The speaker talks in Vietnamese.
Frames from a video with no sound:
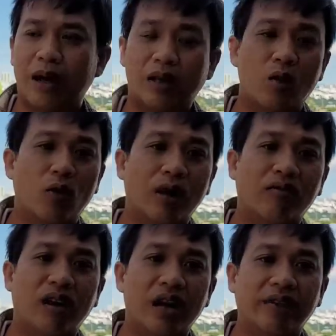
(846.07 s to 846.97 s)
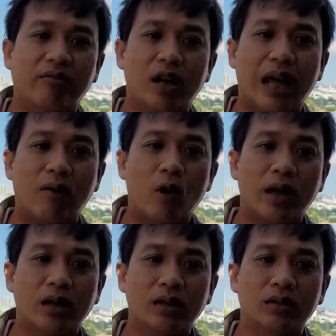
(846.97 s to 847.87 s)
mặc dù là về với lại quê
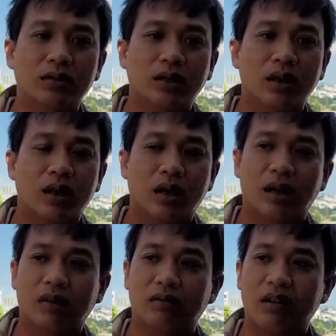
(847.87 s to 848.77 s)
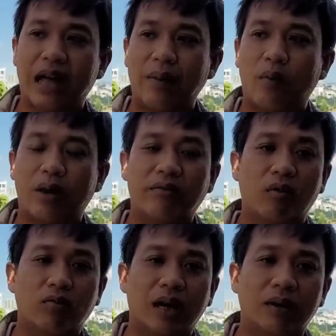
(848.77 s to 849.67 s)
hương Ờ, với lại một cái
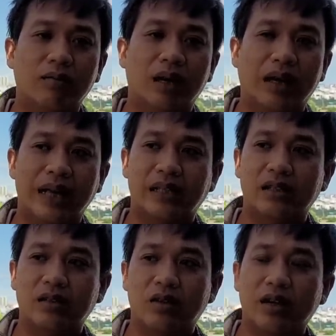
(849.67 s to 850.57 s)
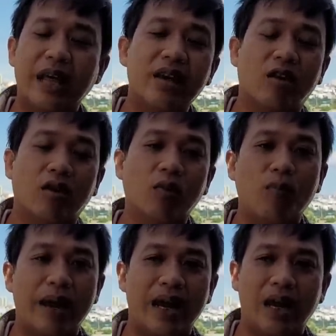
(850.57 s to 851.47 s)
vùng đất mà ngày xưa nhon đi còn lúc
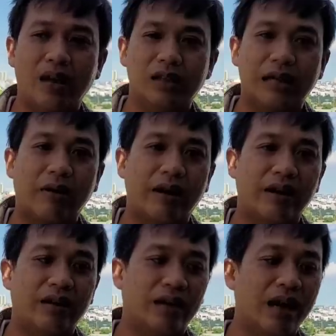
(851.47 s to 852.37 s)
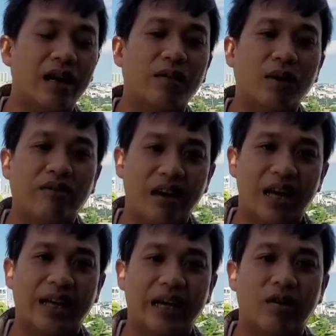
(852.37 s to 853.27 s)
bé sau này lớn lên mới
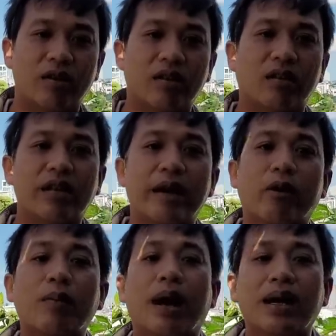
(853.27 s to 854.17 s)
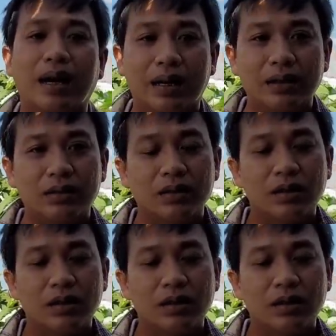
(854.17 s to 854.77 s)
về thì có có nhiều cái bỡ ngỡ